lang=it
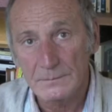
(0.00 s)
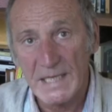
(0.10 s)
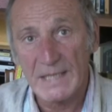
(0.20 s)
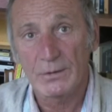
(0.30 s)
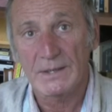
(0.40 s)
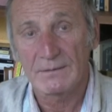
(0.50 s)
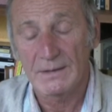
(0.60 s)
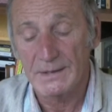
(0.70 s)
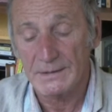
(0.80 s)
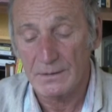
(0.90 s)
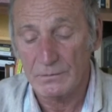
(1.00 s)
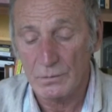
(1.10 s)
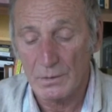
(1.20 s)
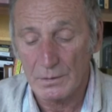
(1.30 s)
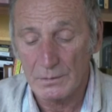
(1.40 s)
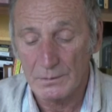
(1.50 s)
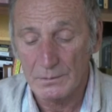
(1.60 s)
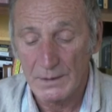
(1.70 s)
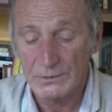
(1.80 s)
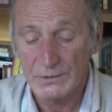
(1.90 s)
Ecco i cavalieri del fuoco,
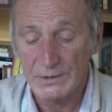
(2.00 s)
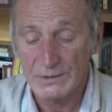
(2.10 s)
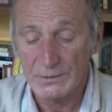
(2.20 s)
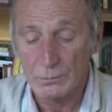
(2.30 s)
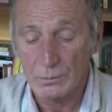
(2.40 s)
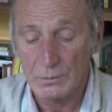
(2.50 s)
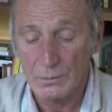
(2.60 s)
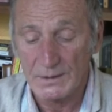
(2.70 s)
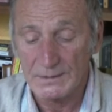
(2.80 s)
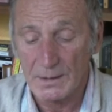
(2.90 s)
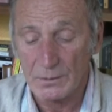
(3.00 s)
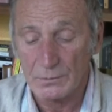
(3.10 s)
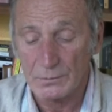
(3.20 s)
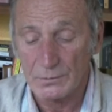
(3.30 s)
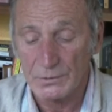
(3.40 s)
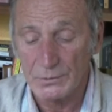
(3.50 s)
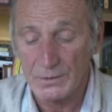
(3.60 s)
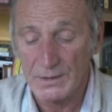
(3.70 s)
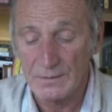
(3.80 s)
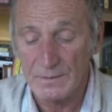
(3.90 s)
accesi in tuo onore dal rosso Signore
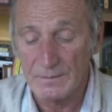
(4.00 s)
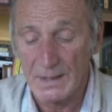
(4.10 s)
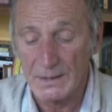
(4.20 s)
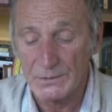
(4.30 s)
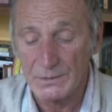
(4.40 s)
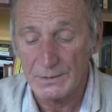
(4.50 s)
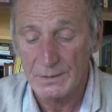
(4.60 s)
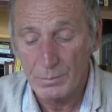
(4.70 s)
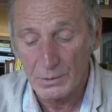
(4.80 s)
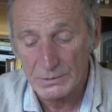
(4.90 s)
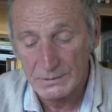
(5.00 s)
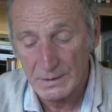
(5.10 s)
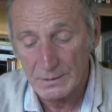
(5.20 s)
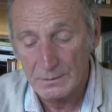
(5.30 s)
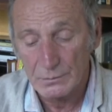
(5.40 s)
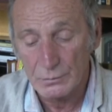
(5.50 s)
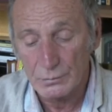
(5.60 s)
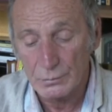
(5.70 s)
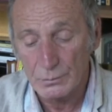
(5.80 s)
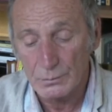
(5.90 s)
dei vivaci, possa
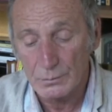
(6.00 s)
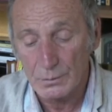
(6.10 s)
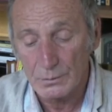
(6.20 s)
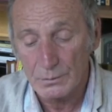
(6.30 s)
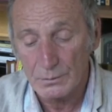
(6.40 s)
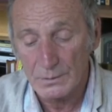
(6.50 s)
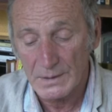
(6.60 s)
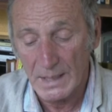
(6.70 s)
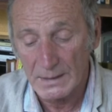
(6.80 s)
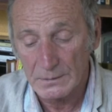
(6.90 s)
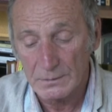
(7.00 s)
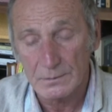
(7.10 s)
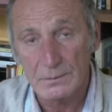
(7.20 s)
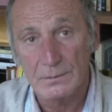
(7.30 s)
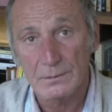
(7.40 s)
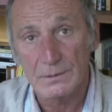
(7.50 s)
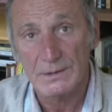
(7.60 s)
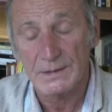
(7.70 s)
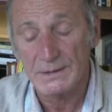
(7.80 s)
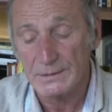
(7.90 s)
sussulto caldo di
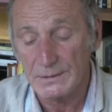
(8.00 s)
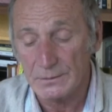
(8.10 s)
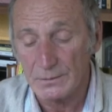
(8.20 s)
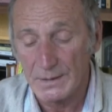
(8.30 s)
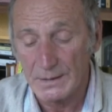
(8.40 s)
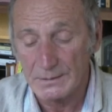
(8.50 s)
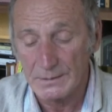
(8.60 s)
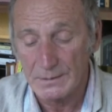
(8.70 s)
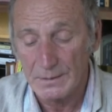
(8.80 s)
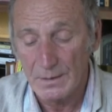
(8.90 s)
sensi intonati